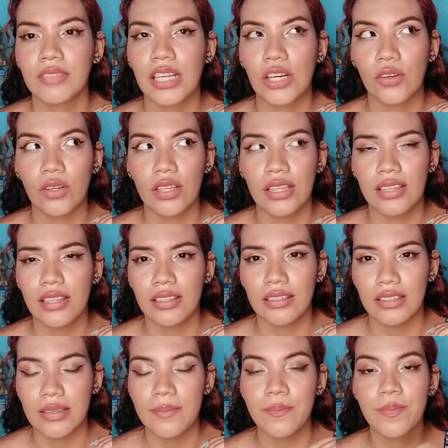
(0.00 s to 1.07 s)
Creo que es
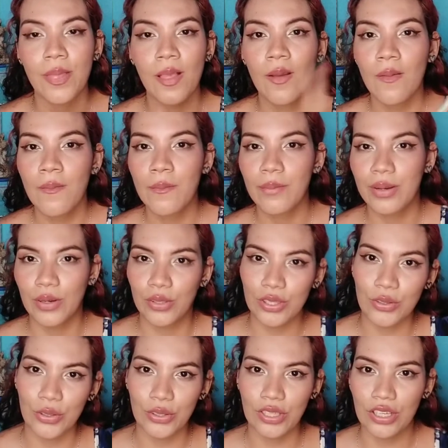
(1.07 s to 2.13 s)
así pero
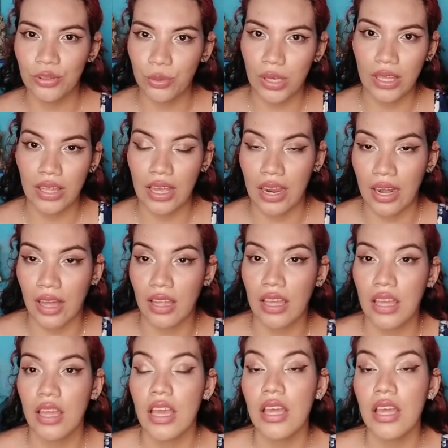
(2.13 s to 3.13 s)
si no se los voy a dejar aquí.